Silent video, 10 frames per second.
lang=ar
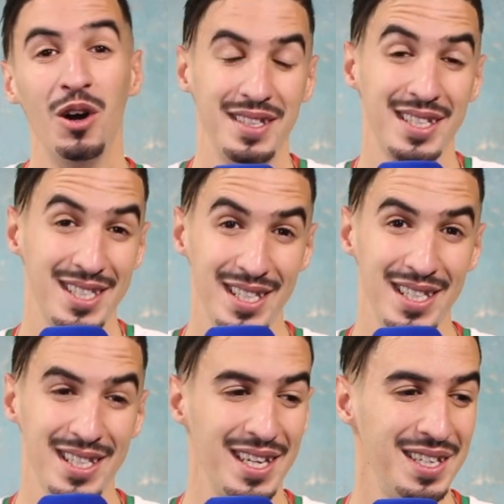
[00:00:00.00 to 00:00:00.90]
داكشي
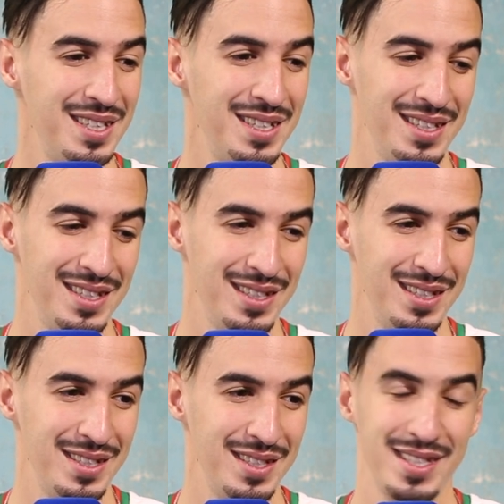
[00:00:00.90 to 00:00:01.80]
اللي كان
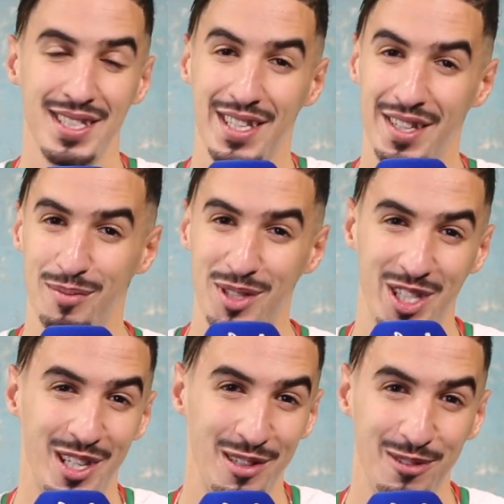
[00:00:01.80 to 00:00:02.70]
آه، السيده ضربت
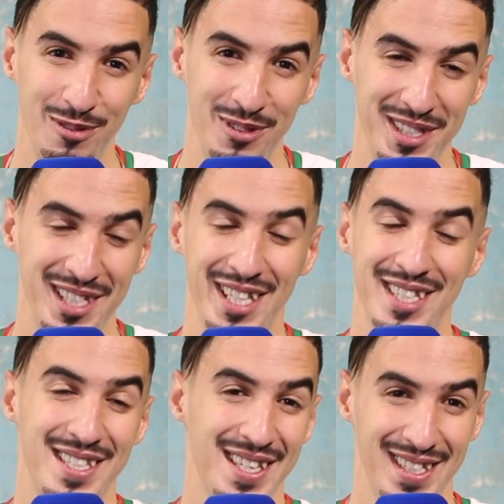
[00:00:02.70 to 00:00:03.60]
الشهر الاول الشهر
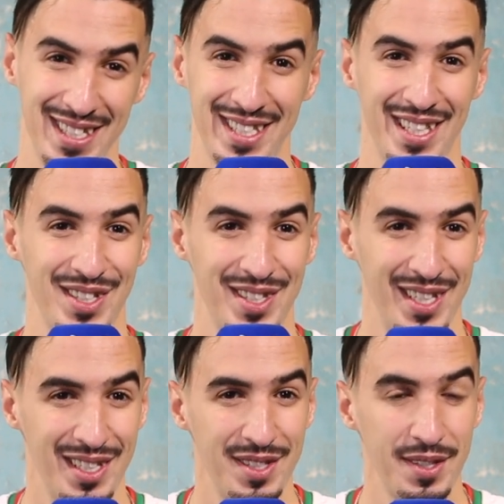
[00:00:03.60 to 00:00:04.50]
الثاني الشهر
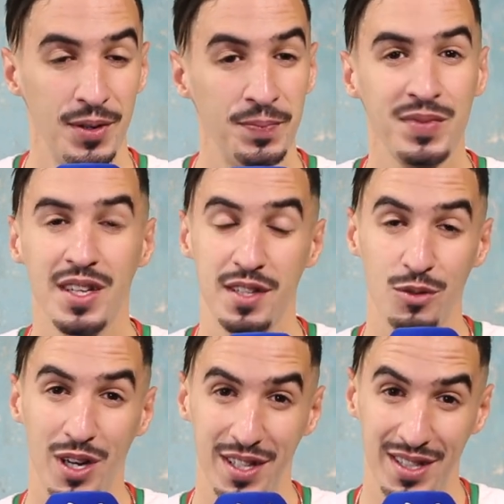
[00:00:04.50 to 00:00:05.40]
الثالث حتى
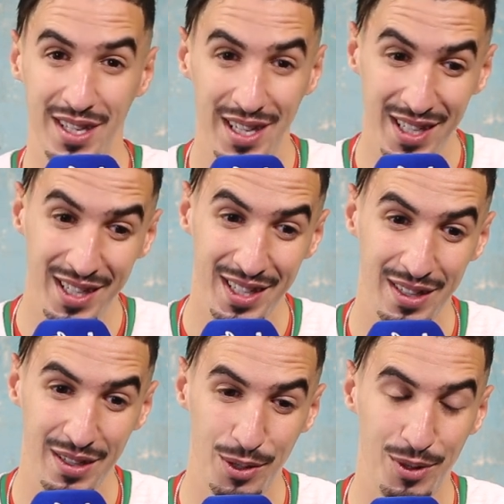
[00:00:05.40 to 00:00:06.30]
لواحد النهار
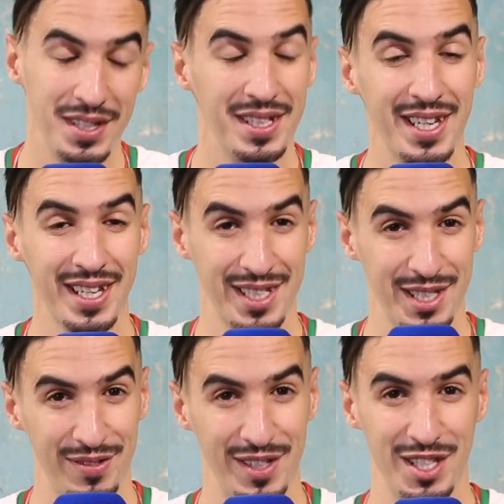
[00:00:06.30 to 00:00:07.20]
واحد النهار
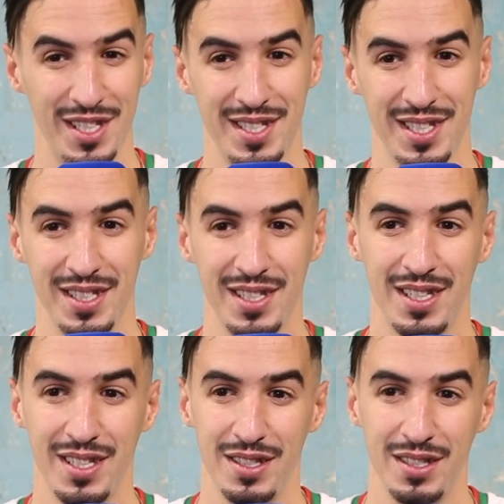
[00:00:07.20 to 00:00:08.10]
كتفاجئ السيده
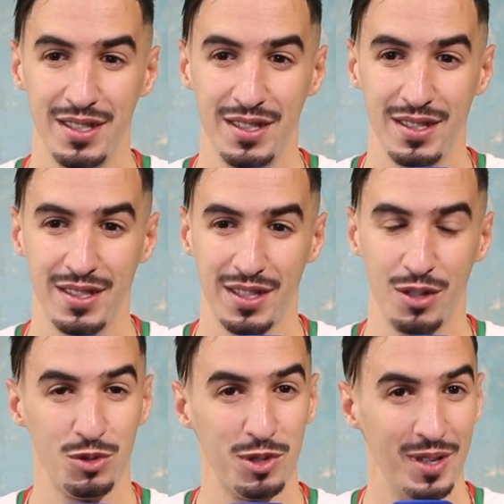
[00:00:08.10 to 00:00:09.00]
آه،
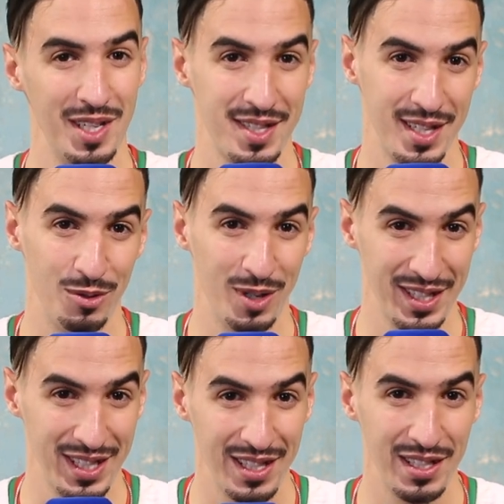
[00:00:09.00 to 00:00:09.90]
كيوصلوها التصاور
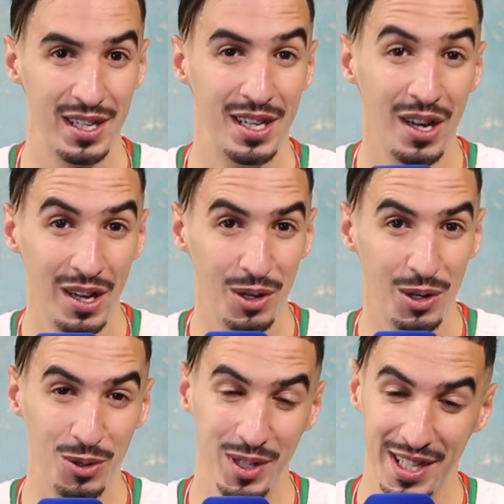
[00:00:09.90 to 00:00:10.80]
ديالها
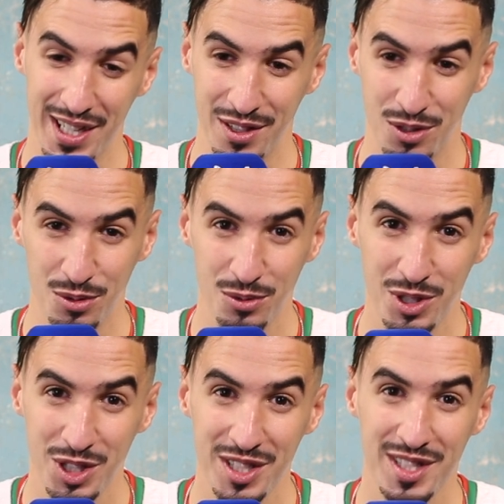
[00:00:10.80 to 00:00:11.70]
وهي
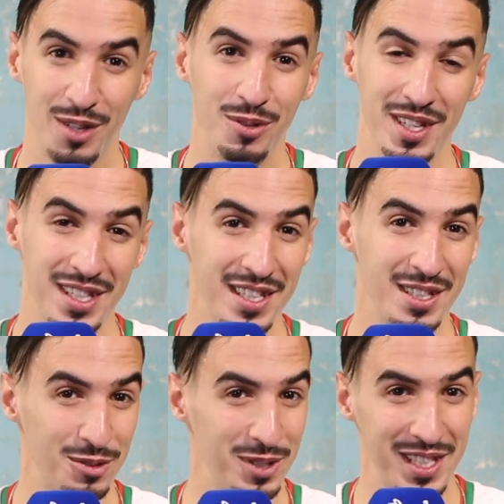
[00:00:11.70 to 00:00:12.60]
كدوش التصاور
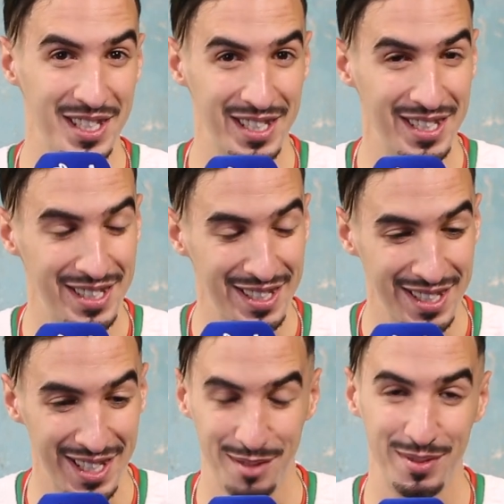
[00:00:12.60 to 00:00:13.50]
ديالها وهي آه،
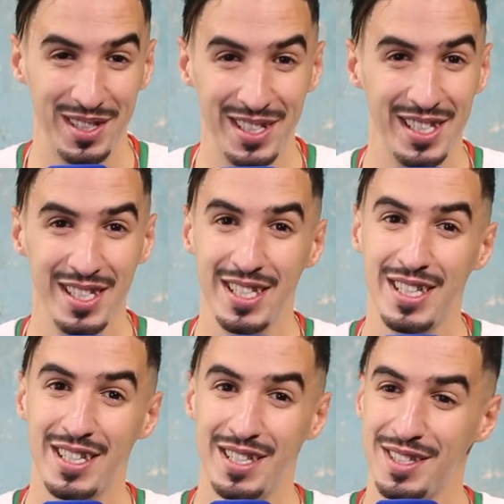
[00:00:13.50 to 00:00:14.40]
كتبدل
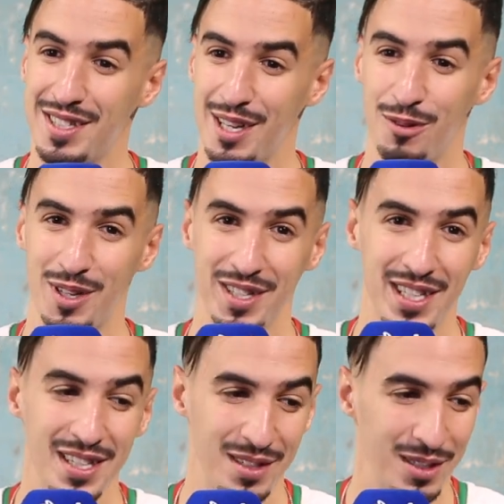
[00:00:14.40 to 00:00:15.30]
عليها التصاور
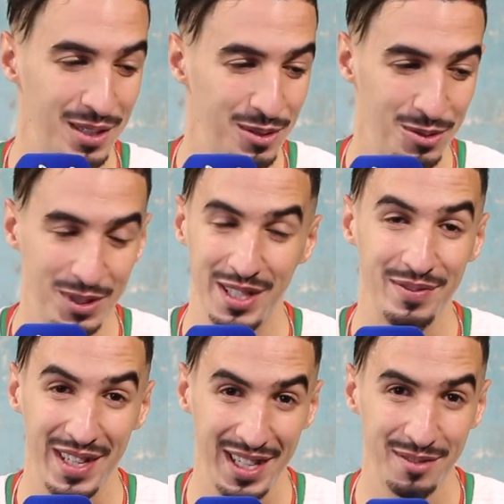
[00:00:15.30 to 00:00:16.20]
ديالها وهي
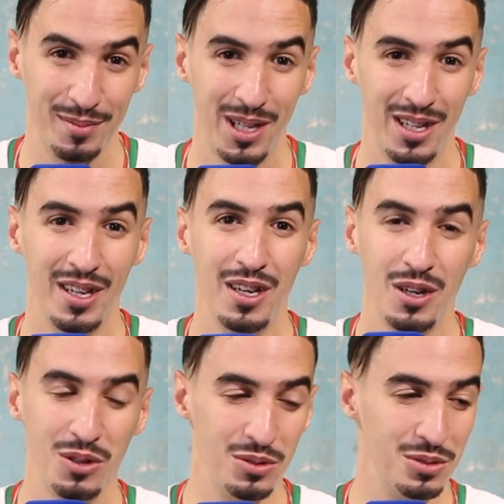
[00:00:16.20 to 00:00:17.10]
في الخدمه
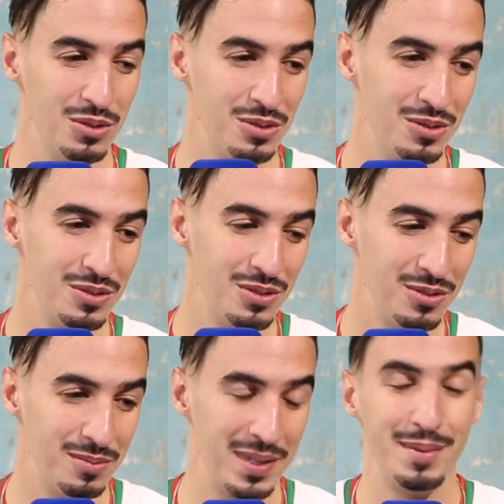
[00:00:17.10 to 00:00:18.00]

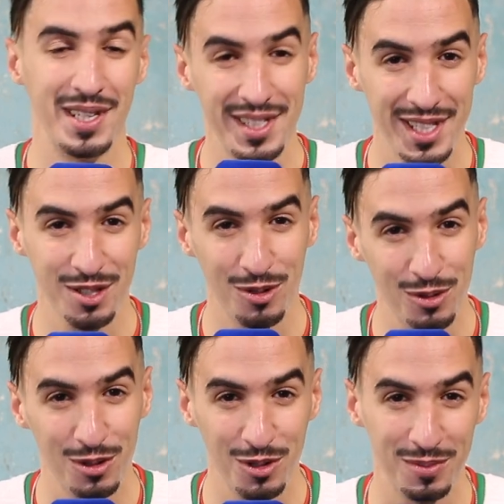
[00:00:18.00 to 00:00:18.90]
وبلا ما نحتاج
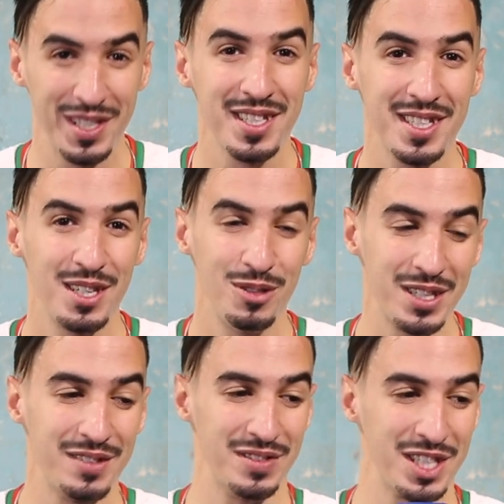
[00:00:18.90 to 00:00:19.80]
نقول لكم ديك
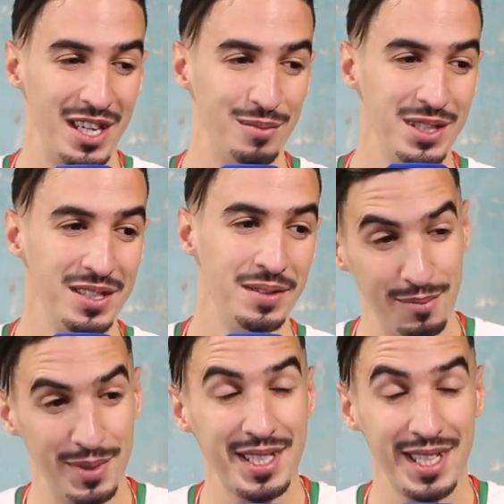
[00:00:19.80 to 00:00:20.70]
التصاور كيفاش عاملين
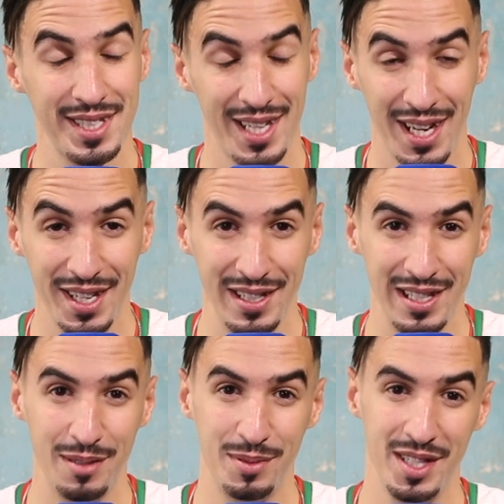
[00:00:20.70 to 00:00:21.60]
بدات كتعرض
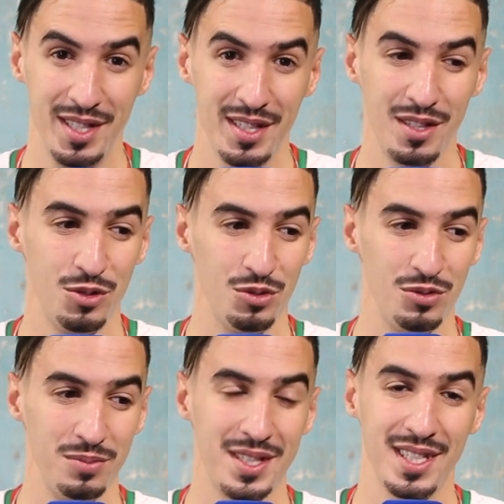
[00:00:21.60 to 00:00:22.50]
للابتزاز
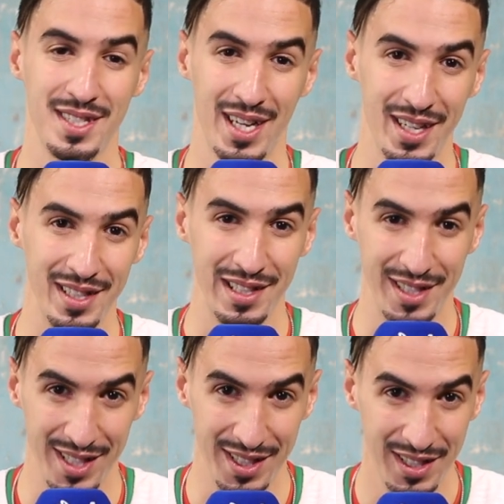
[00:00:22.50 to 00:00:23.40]
وبدات كتعرض
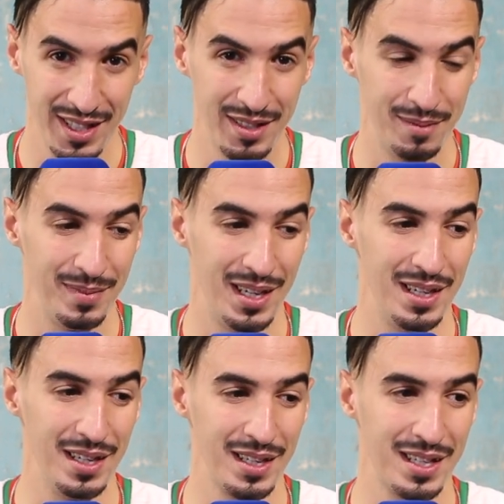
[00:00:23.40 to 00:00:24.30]
للتهديد
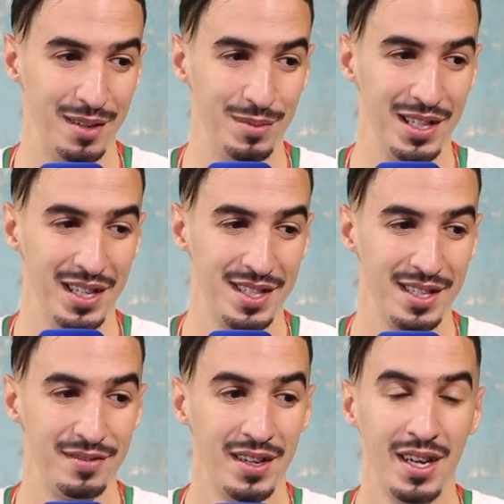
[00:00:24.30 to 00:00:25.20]
مع كامل
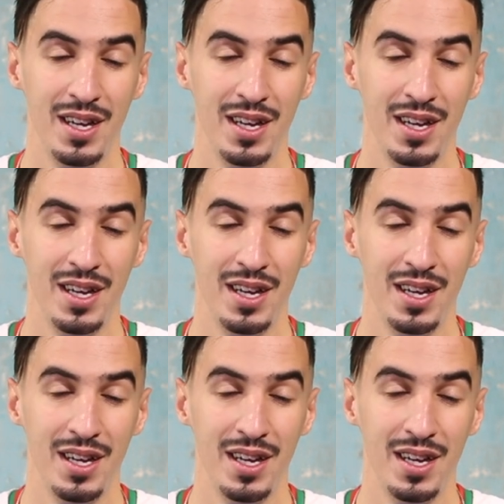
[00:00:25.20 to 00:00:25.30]
الاسف